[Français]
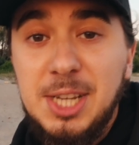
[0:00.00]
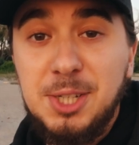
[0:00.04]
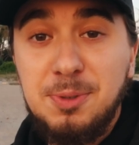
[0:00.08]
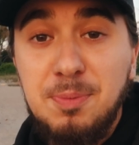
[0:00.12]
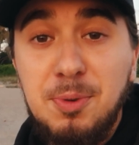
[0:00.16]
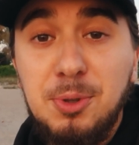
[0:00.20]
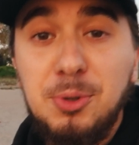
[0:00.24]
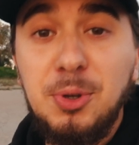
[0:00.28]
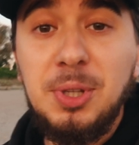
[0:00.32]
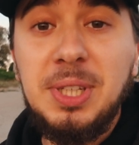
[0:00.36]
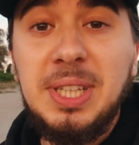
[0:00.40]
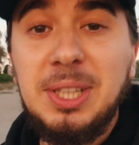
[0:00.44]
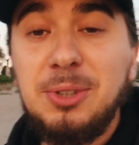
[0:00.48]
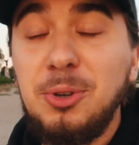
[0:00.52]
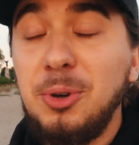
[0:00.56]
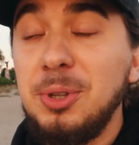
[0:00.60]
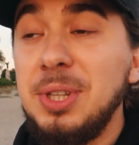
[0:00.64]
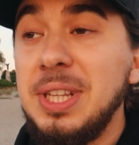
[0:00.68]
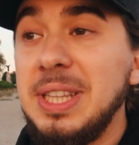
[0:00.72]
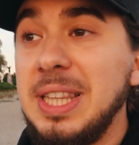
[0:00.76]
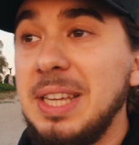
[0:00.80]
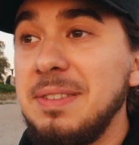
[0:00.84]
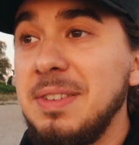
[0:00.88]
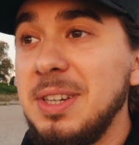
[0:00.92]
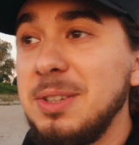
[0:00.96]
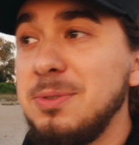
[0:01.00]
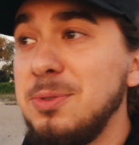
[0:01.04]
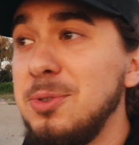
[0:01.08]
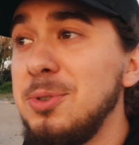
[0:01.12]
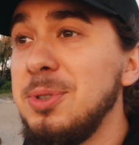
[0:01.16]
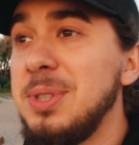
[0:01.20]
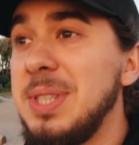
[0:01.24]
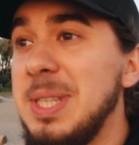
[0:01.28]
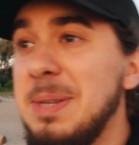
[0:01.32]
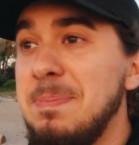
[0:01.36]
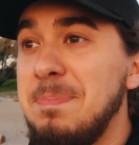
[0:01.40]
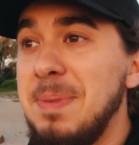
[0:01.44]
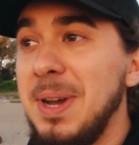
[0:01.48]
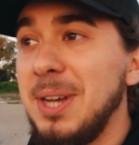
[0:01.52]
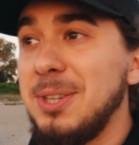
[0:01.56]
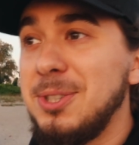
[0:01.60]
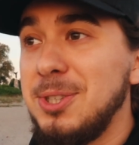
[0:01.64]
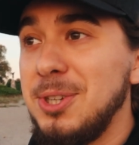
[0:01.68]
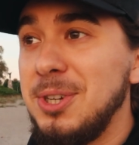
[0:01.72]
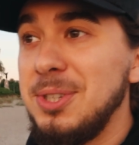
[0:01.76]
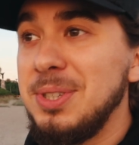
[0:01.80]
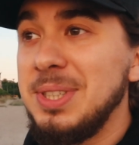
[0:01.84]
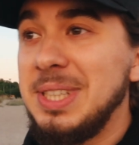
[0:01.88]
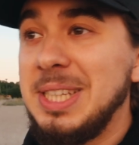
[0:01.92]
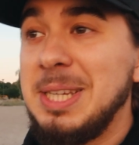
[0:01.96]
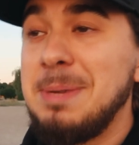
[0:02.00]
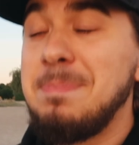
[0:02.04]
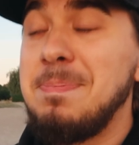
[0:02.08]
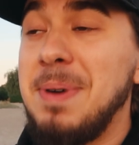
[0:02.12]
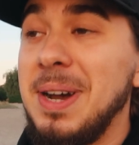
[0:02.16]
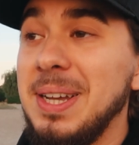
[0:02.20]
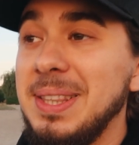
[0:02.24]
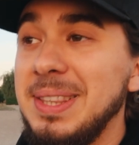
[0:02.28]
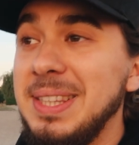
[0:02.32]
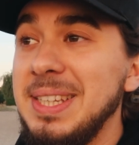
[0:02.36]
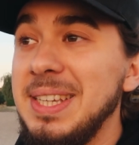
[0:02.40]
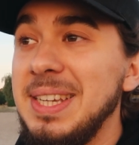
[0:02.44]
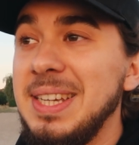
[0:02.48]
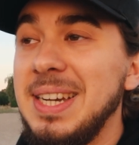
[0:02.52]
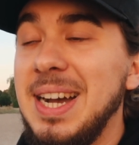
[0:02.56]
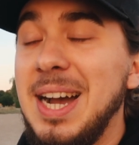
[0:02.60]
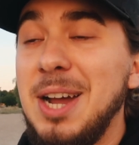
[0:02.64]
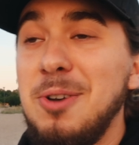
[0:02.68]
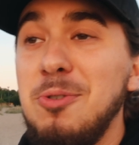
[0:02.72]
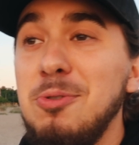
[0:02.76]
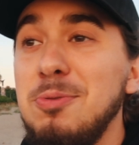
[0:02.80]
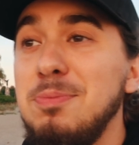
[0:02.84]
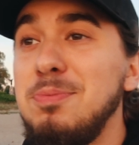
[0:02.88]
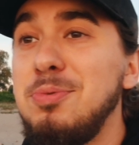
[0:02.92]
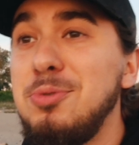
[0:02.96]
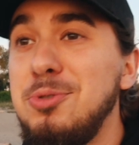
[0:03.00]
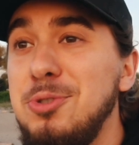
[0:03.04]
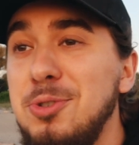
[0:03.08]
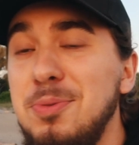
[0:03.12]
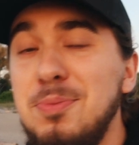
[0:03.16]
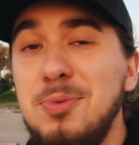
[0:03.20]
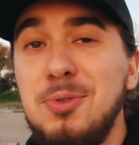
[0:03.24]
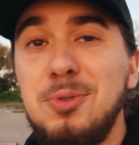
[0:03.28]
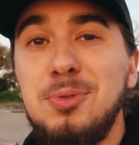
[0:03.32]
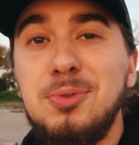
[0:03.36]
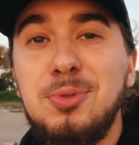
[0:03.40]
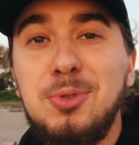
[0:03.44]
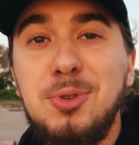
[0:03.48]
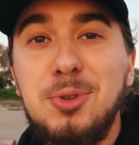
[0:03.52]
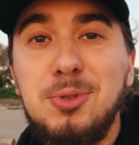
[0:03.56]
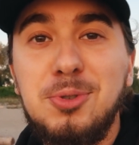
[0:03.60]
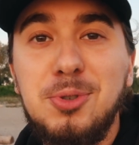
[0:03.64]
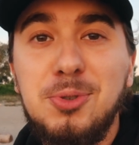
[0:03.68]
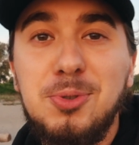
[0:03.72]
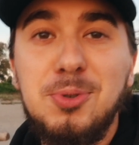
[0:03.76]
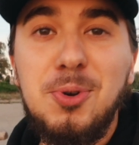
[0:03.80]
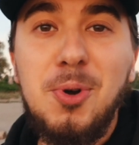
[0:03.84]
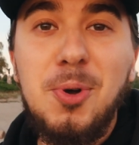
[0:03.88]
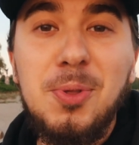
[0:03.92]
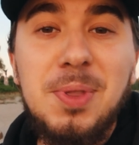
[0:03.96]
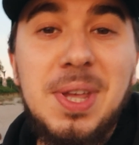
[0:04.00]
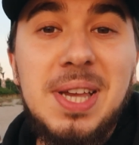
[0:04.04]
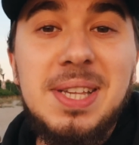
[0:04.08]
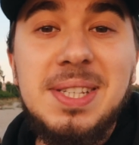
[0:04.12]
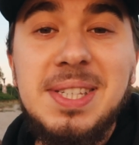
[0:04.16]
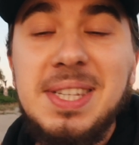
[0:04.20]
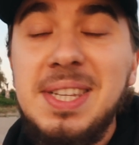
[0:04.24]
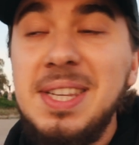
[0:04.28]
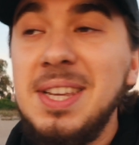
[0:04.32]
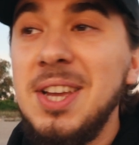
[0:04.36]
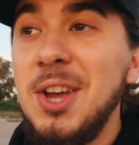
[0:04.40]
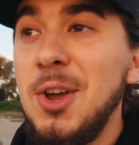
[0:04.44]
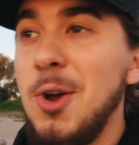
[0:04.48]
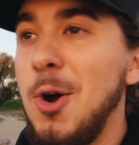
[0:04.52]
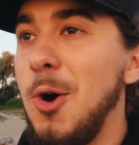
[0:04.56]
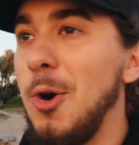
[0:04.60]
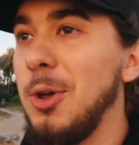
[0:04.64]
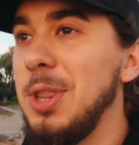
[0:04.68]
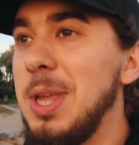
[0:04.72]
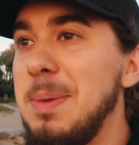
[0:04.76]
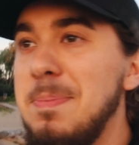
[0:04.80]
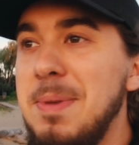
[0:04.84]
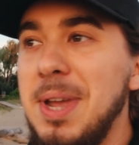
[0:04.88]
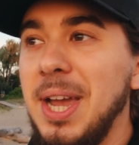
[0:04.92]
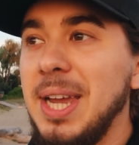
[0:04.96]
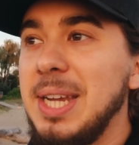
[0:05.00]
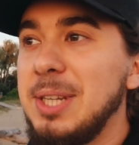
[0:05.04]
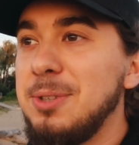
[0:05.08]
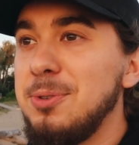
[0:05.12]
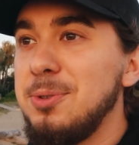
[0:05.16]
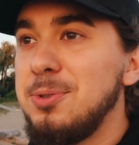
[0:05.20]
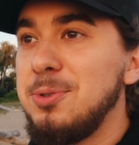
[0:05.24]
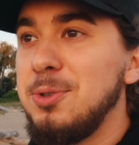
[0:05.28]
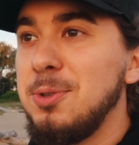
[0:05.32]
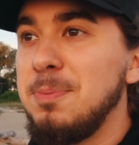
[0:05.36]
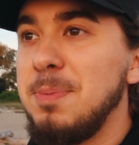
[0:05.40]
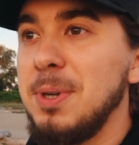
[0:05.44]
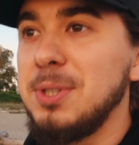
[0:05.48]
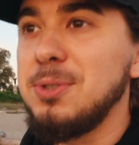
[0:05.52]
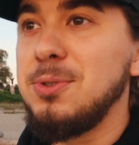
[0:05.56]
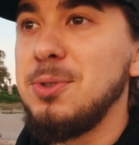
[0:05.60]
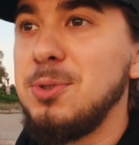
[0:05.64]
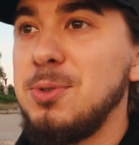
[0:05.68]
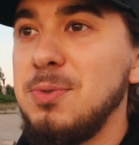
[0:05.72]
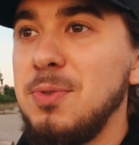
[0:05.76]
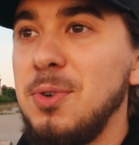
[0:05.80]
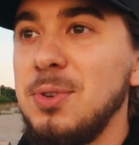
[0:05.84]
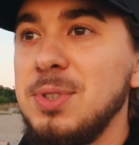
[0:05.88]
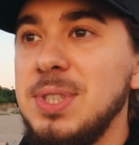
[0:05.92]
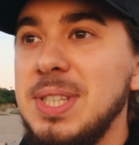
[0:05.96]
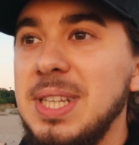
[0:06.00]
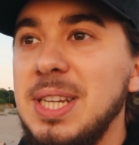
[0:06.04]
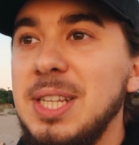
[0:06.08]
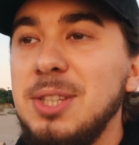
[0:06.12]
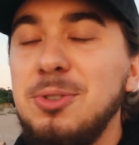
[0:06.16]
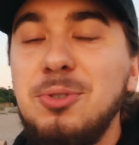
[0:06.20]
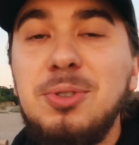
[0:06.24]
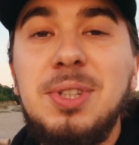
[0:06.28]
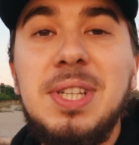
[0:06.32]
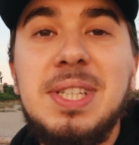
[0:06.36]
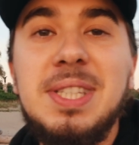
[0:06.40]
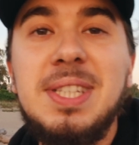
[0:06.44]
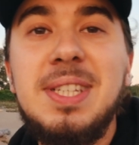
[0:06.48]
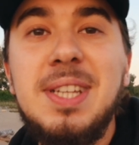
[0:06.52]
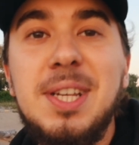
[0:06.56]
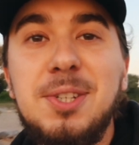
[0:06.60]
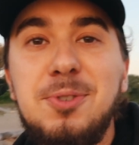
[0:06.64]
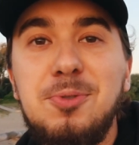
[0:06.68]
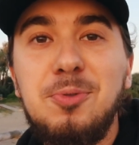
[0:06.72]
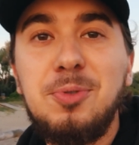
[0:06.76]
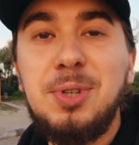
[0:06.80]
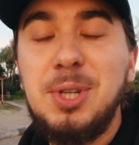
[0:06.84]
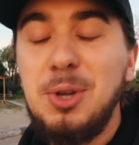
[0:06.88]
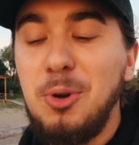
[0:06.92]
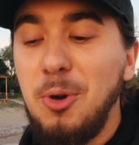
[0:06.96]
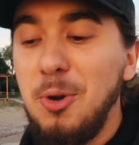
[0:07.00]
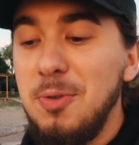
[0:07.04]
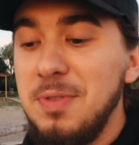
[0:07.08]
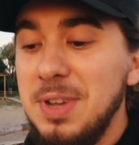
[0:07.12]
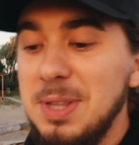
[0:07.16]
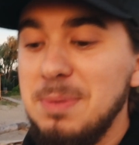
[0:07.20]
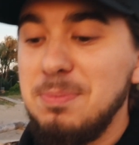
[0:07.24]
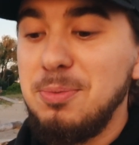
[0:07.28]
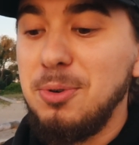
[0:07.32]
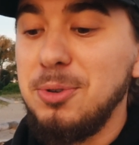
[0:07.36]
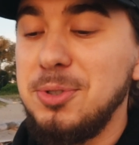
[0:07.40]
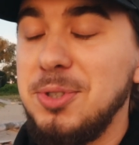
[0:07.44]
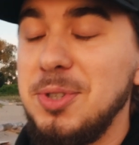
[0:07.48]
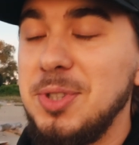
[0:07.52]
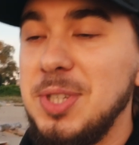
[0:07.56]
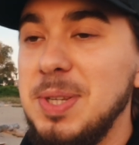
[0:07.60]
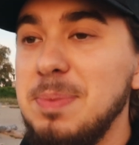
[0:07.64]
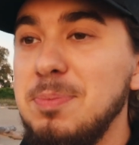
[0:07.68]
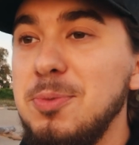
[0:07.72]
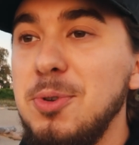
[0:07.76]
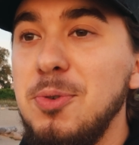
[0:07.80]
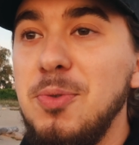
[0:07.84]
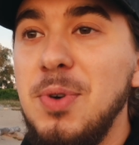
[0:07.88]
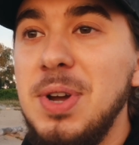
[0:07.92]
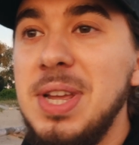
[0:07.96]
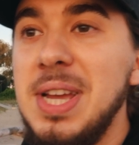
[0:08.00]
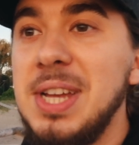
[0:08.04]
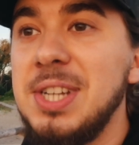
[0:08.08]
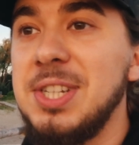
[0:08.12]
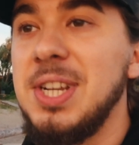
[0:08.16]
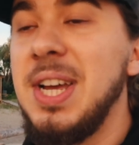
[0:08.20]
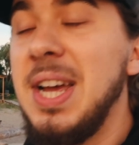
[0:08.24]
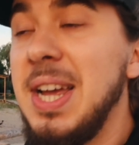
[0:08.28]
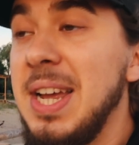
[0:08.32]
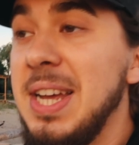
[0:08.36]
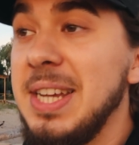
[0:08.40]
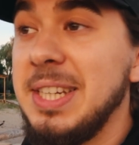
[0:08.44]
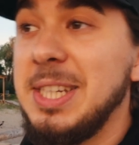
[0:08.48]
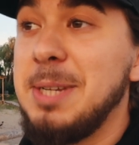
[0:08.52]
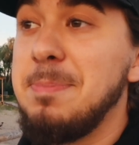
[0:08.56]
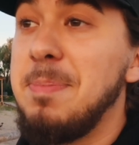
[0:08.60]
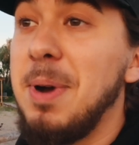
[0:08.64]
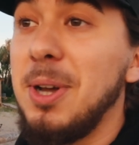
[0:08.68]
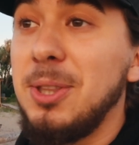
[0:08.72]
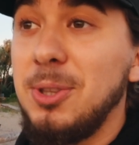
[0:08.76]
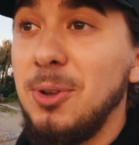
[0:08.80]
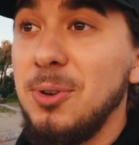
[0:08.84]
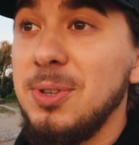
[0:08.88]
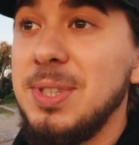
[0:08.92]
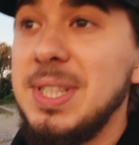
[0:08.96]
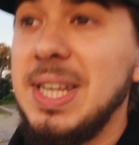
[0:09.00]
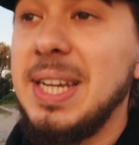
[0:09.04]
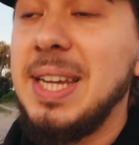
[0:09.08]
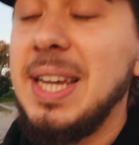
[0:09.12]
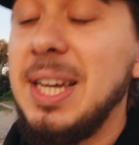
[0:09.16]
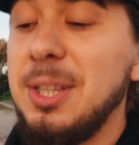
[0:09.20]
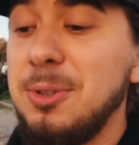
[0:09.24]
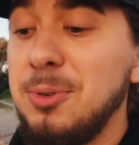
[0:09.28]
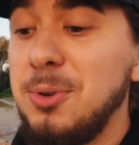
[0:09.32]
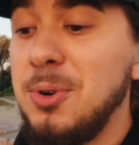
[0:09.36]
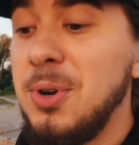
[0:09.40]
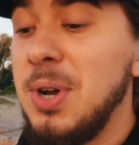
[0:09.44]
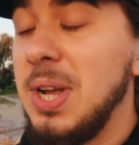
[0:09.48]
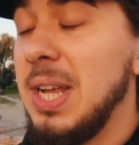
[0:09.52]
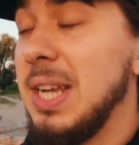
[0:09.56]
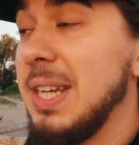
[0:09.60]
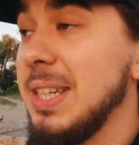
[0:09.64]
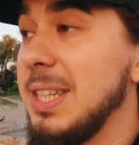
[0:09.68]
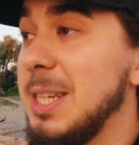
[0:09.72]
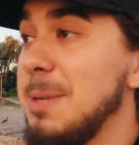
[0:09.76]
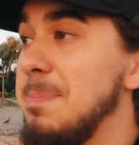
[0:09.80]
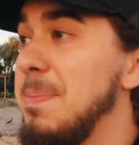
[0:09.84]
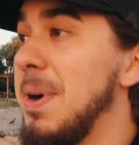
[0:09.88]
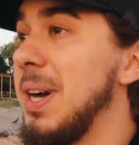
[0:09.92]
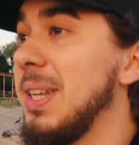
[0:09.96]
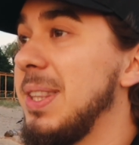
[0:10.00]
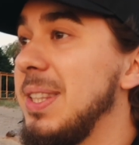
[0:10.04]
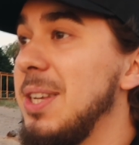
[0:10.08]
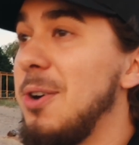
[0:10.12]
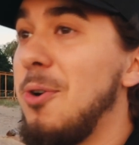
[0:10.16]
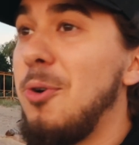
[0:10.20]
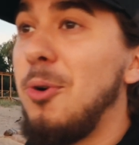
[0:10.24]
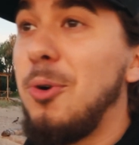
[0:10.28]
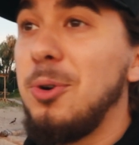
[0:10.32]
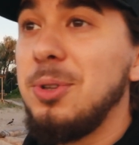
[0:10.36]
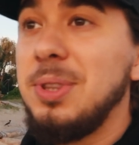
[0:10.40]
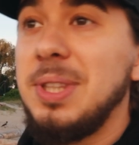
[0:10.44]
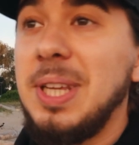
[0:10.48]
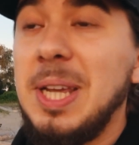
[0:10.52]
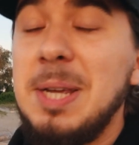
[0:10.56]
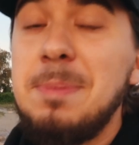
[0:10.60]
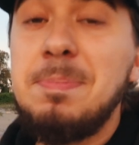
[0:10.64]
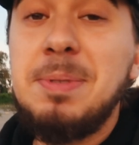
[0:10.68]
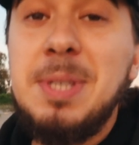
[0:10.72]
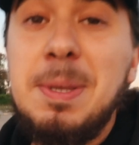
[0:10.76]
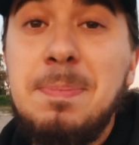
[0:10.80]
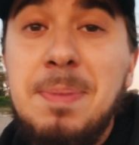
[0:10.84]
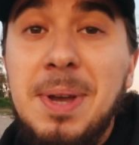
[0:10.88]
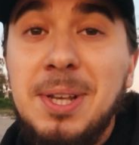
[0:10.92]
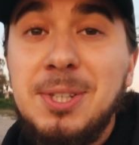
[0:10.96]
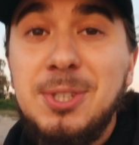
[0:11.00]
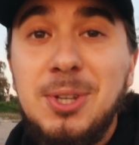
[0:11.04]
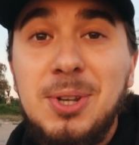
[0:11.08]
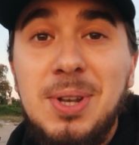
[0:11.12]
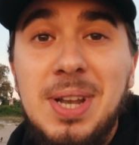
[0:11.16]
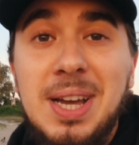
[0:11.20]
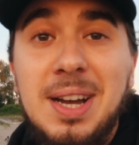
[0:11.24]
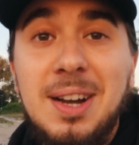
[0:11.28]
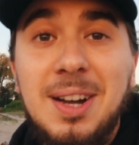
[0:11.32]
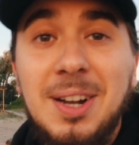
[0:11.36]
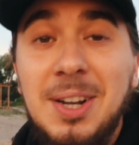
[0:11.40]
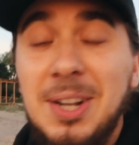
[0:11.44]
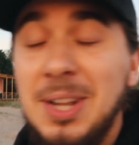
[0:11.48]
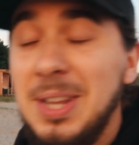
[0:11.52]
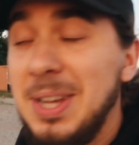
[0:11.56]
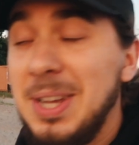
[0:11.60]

Et je me dois d'être honnête avec vous, ces personnes qui partaient à l'autre bout du monde, que ce soit en Asie, en Amérique du Sud, parce que souvent c'est les deux destinations qui reviennent pour ce type de voyage, qui partaient en sac à dos, qui partaient en road trip, ces personnes-là,